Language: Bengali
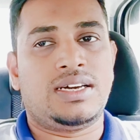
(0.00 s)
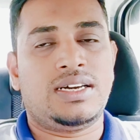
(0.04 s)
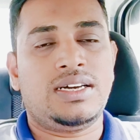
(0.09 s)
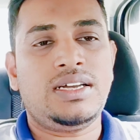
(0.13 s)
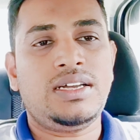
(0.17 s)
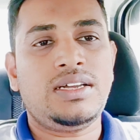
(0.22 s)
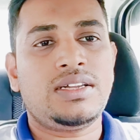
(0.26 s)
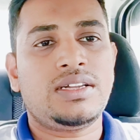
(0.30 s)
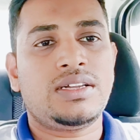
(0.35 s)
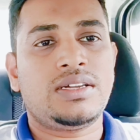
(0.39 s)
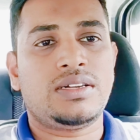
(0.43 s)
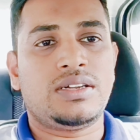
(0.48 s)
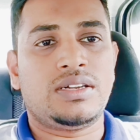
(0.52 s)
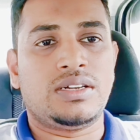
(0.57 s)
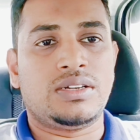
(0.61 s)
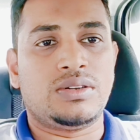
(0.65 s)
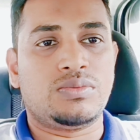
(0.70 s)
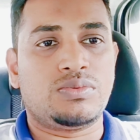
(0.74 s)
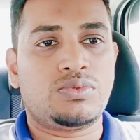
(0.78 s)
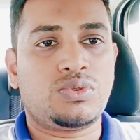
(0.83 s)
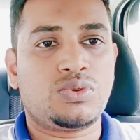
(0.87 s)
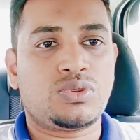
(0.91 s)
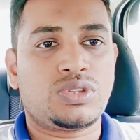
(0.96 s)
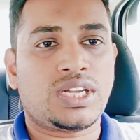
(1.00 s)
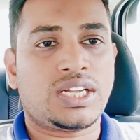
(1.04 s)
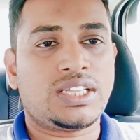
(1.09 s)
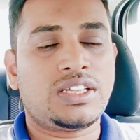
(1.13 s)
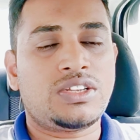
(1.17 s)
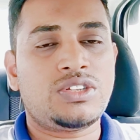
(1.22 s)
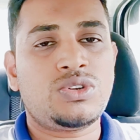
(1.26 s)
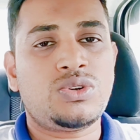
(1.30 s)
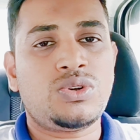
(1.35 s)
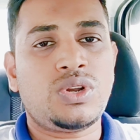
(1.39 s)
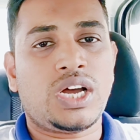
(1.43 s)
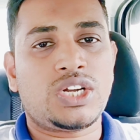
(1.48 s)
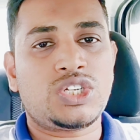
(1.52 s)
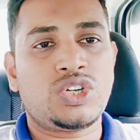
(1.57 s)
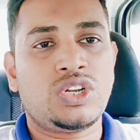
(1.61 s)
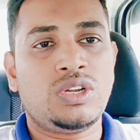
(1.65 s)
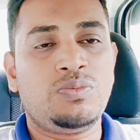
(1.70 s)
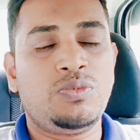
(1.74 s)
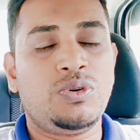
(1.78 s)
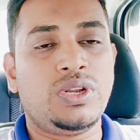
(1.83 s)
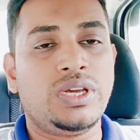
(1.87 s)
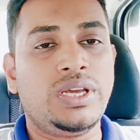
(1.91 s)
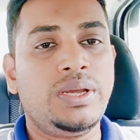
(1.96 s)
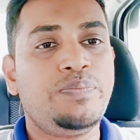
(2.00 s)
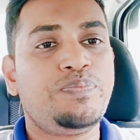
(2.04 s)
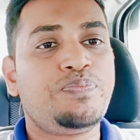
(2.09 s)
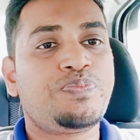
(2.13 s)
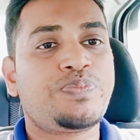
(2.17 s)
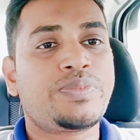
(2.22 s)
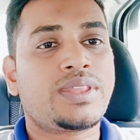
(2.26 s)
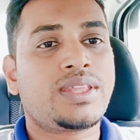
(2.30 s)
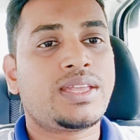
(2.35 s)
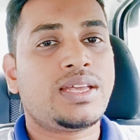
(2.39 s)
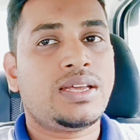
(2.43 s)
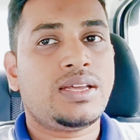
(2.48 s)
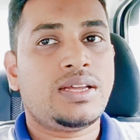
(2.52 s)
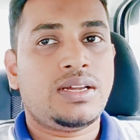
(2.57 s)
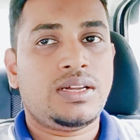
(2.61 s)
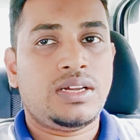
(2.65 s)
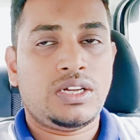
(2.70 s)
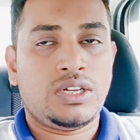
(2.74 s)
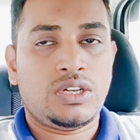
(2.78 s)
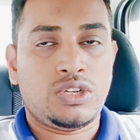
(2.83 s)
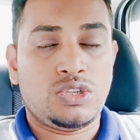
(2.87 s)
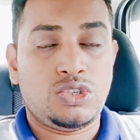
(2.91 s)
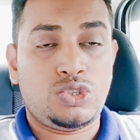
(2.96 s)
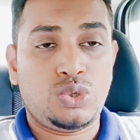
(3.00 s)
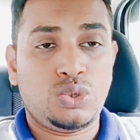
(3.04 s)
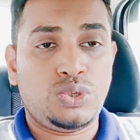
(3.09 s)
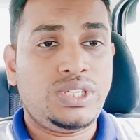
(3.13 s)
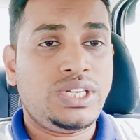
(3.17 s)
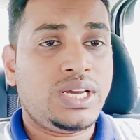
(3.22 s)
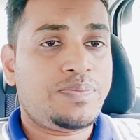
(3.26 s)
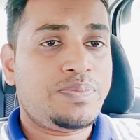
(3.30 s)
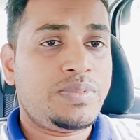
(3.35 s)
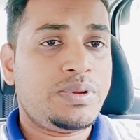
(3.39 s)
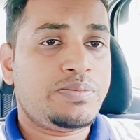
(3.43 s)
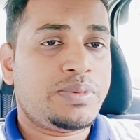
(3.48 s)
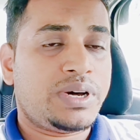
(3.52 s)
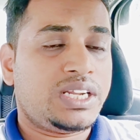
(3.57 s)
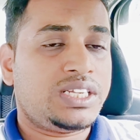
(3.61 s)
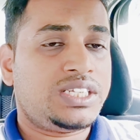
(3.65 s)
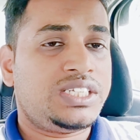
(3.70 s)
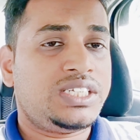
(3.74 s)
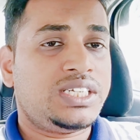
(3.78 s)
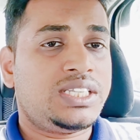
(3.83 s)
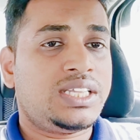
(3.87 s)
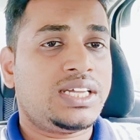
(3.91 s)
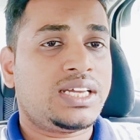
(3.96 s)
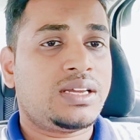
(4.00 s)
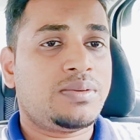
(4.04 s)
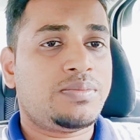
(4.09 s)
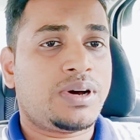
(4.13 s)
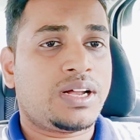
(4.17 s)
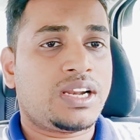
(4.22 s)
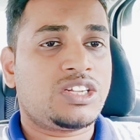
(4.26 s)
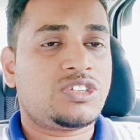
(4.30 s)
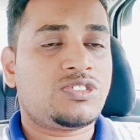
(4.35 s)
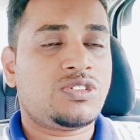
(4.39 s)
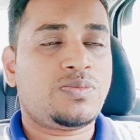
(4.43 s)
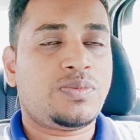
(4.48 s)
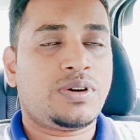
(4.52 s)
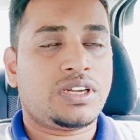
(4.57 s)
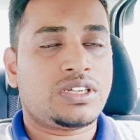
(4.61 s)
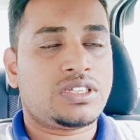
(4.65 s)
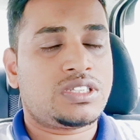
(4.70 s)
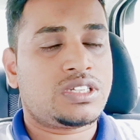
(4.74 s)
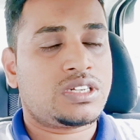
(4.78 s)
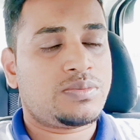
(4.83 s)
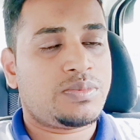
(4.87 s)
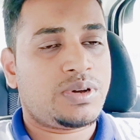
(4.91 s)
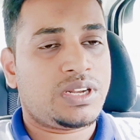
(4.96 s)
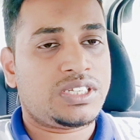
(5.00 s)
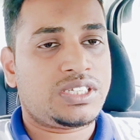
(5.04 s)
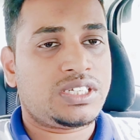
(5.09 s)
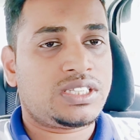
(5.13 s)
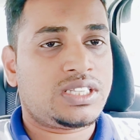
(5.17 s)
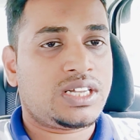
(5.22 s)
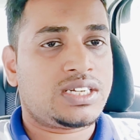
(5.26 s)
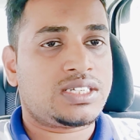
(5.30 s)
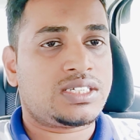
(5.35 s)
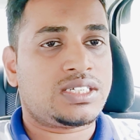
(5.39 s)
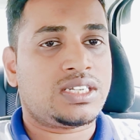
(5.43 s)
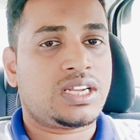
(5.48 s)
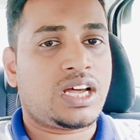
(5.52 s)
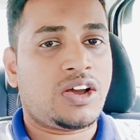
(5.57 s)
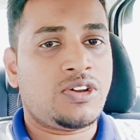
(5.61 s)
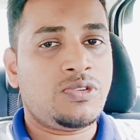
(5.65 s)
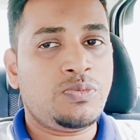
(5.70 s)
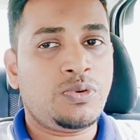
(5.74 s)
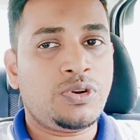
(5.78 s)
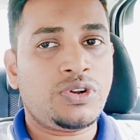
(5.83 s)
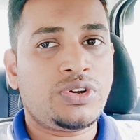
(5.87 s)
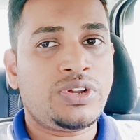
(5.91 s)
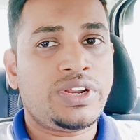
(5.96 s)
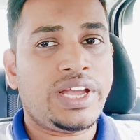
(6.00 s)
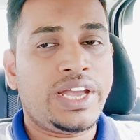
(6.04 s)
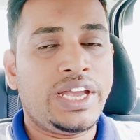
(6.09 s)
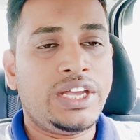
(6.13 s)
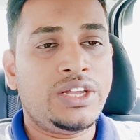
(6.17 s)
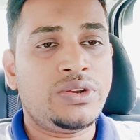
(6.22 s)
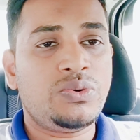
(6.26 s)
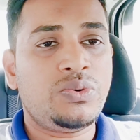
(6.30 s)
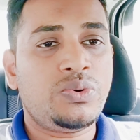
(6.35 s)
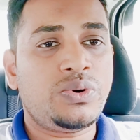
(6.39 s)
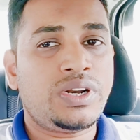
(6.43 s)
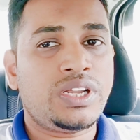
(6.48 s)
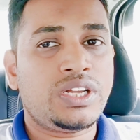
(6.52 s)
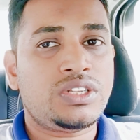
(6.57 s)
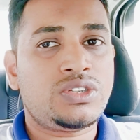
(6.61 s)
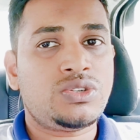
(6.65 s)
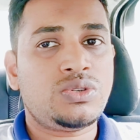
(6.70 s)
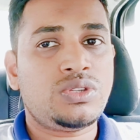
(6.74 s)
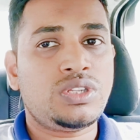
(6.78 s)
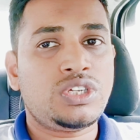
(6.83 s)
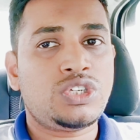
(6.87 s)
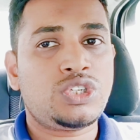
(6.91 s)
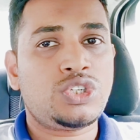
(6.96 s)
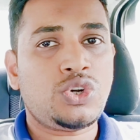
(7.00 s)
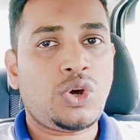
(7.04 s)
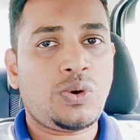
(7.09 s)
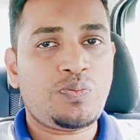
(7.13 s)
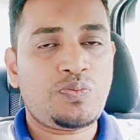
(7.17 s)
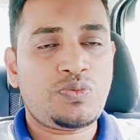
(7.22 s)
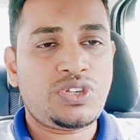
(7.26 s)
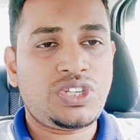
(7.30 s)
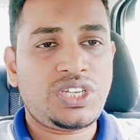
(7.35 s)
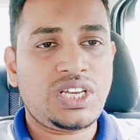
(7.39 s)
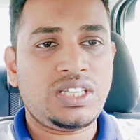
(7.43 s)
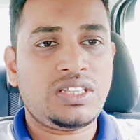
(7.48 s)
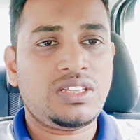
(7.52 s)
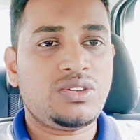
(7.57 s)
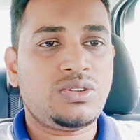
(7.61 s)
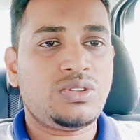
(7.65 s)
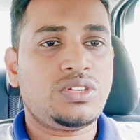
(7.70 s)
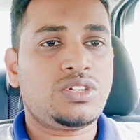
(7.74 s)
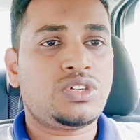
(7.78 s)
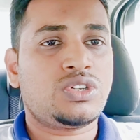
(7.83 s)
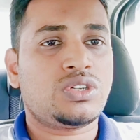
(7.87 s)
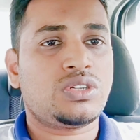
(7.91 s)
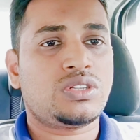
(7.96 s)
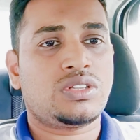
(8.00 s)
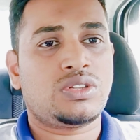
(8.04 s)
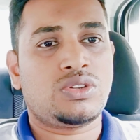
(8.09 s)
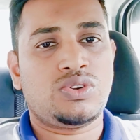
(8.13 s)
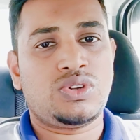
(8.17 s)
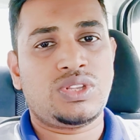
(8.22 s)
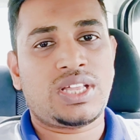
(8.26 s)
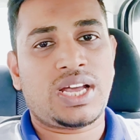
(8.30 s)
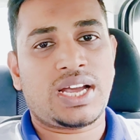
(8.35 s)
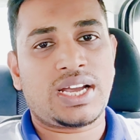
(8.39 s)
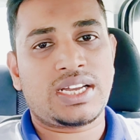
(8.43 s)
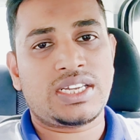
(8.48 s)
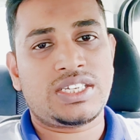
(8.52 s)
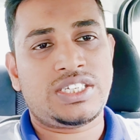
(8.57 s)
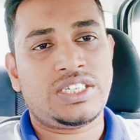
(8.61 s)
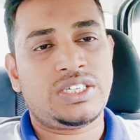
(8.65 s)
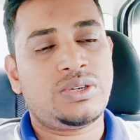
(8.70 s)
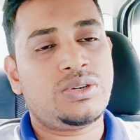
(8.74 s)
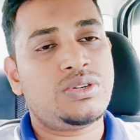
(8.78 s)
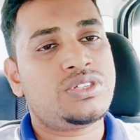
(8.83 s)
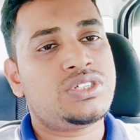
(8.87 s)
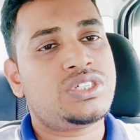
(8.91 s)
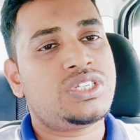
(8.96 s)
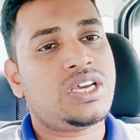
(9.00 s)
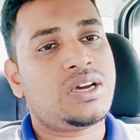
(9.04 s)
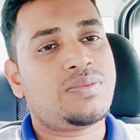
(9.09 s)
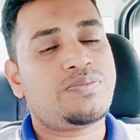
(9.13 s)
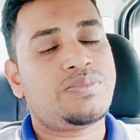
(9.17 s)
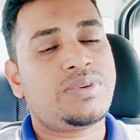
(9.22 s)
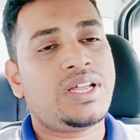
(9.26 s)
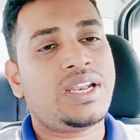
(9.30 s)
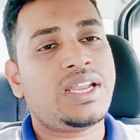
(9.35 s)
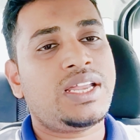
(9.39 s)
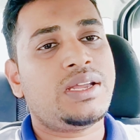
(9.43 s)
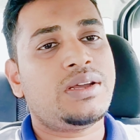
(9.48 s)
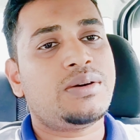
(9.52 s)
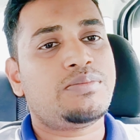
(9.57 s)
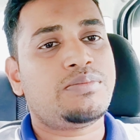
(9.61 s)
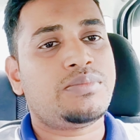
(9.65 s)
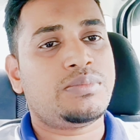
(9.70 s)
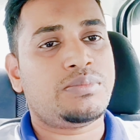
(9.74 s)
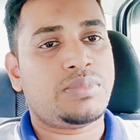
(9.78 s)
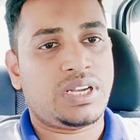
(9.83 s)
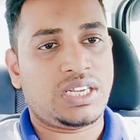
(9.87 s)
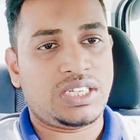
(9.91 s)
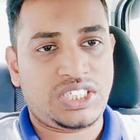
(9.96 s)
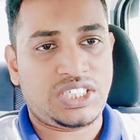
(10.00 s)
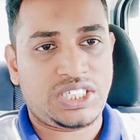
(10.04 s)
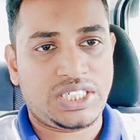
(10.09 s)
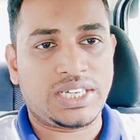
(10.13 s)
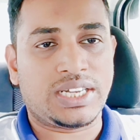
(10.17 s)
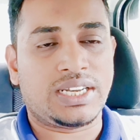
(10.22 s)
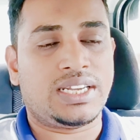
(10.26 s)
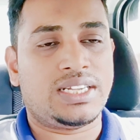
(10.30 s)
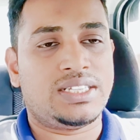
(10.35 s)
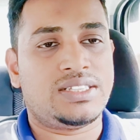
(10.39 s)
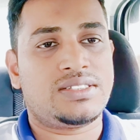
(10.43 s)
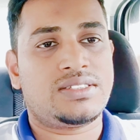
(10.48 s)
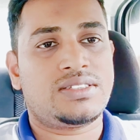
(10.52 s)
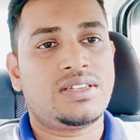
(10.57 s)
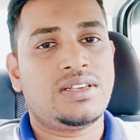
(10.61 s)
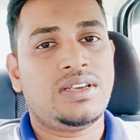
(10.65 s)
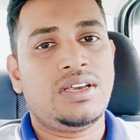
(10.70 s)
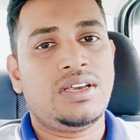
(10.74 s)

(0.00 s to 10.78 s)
না তো তাদের জন্য আসলে বলি যদি আপনি মালয়েশিয়া থেকে বাংলাদেশ বা বাংলাদেশ থেকে মালয়েশিয়াতে আসেন আমি মনে করি এই রুটে যদি সবচাইতে যদি যদি থাকে সেটা হচ্ছে আপনার মালয়েশিয়া এয়ারলাইন্স